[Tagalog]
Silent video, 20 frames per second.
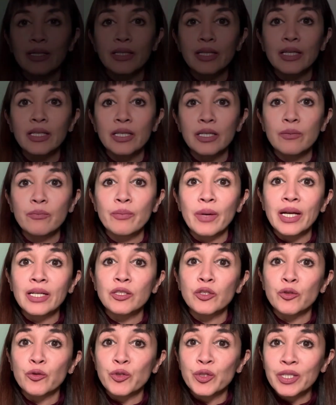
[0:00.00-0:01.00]
It can
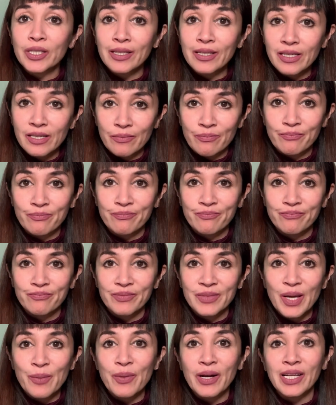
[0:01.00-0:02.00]
impact your sleep.
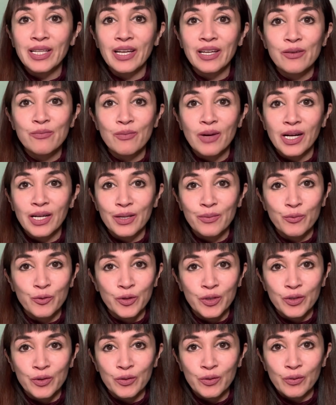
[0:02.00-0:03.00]
Napakalaking bagay po
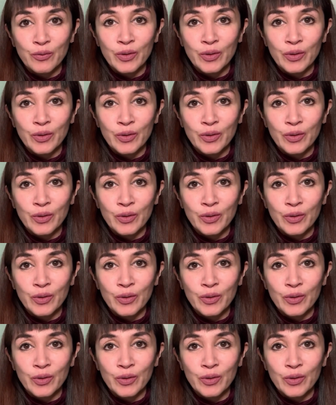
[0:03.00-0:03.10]
nito.